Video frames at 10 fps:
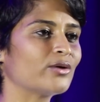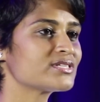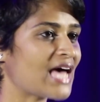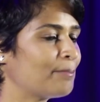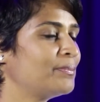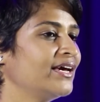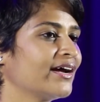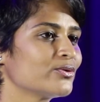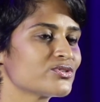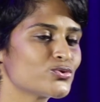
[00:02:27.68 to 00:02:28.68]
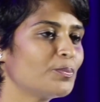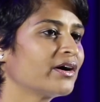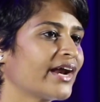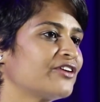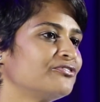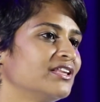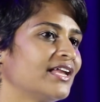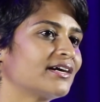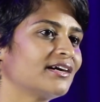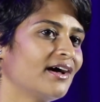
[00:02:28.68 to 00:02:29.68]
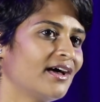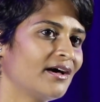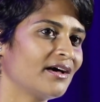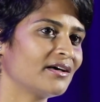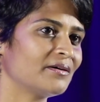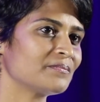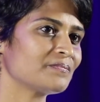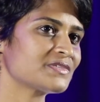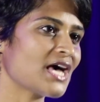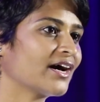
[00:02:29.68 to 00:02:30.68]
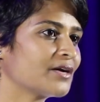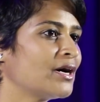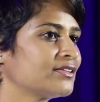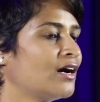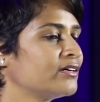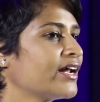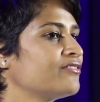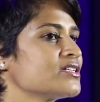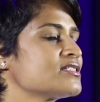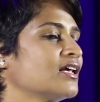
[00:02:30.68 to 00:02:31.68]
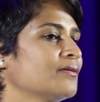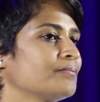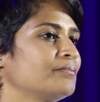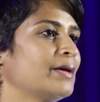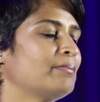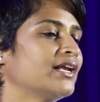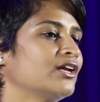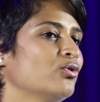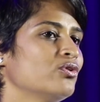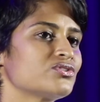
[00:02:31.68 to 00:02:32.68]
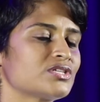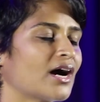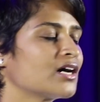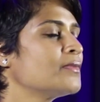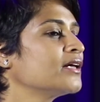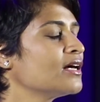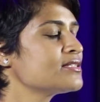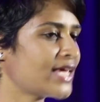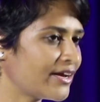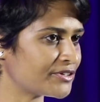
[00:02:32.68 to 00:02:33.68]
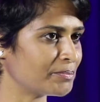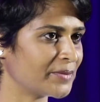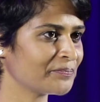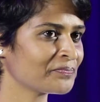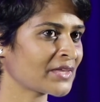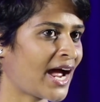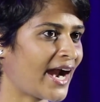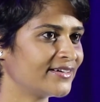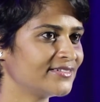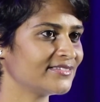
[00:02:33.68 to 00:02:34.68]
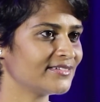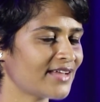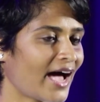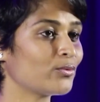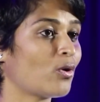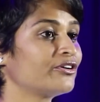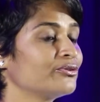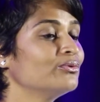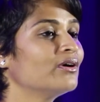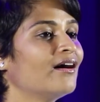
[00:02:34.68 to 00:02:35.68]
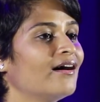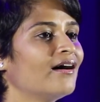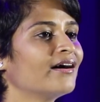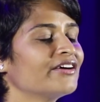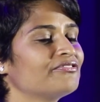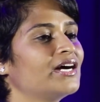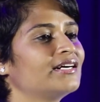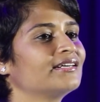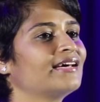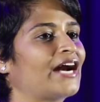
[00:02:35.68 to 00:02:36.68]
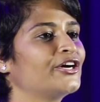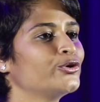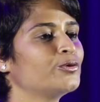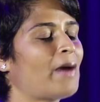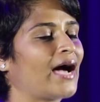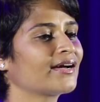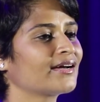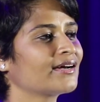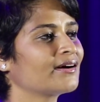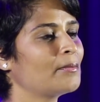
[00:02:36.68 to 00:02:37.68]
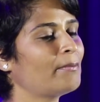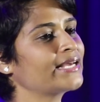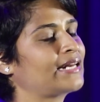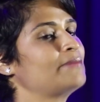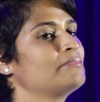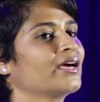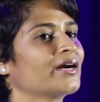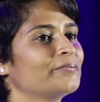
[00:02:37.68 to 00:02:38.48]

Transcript: ఐ వాజ్ హ్యాపీ అండ్ ఐ వాజ్ సూపర్ గ్రేట్ఫుల్ దట్ సాగర్మాత అంటారు ఎవరెస్ట్ని నేపాలీలో సాగర్మాత సేవ్డ్ మీ అండ్ ఐ వాంట్ టు గివ్ దట్ గ్రాటిట్యూడ్ బ్యాక్ బై క్లైంబింగ్